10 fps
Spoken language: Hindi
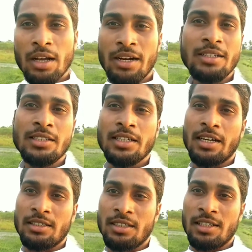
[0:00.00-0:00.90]
खाटी
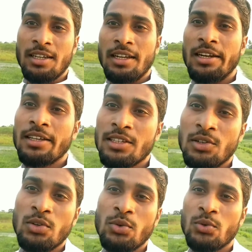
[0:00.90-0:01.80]
देहात हैं लेकिन
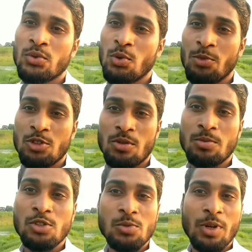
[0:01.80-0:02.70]
लोग उसको
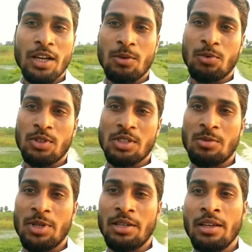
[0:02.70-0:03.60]
म्यूनसिपल
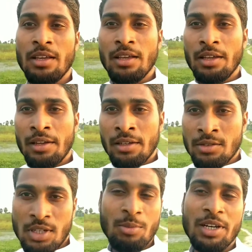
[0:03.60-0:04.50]
कॉरपोरेशन में
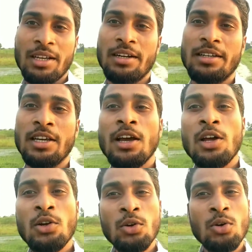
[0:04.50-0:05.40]
शामिल कर लिए
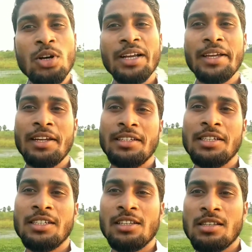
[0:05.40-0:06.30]
लोगों का कहना
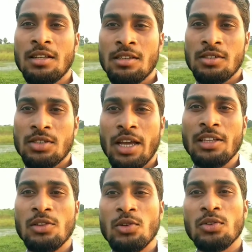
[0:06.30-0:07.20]
यह है कि
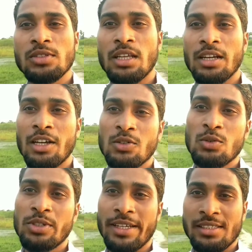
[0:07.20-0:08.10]
शायद लोग सरकार
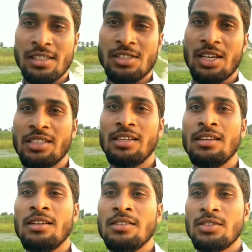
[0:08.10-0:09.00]
को टैक्सेस
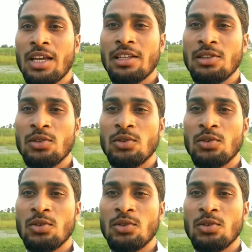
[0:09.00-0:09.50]
चाहिए शायद